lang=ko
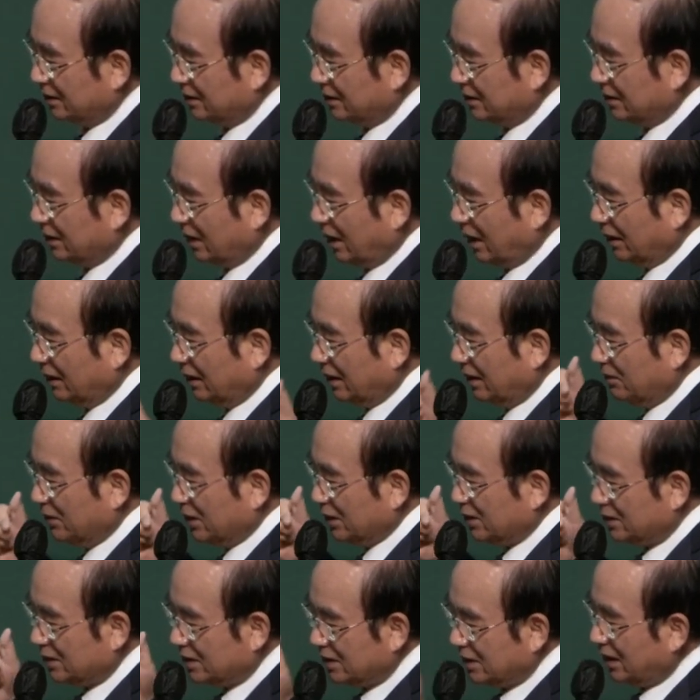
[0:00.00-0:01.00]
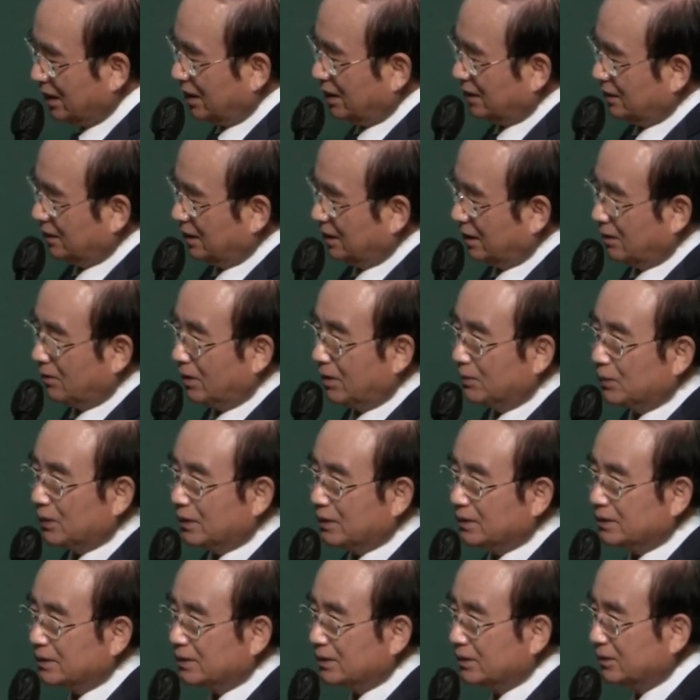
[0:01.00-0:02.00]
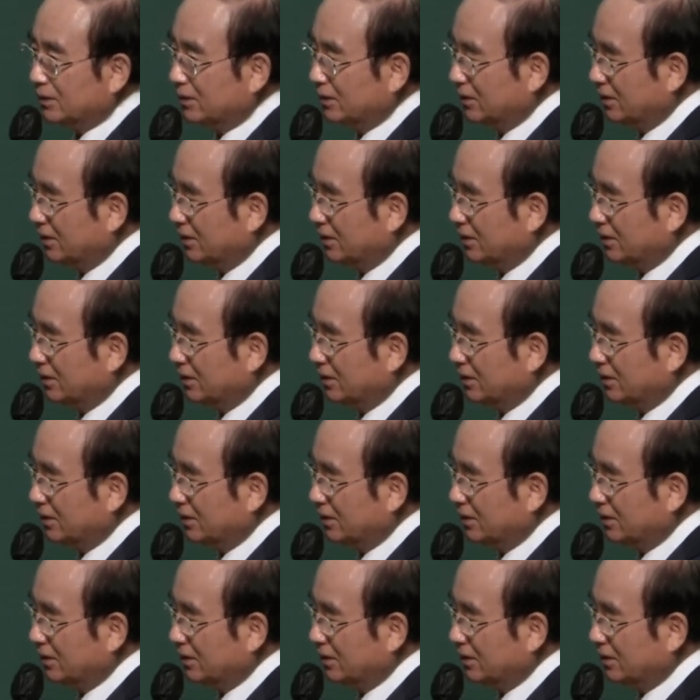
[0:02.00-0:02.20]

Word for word: 그 하나님의 지혜가 내게 와버렸어요.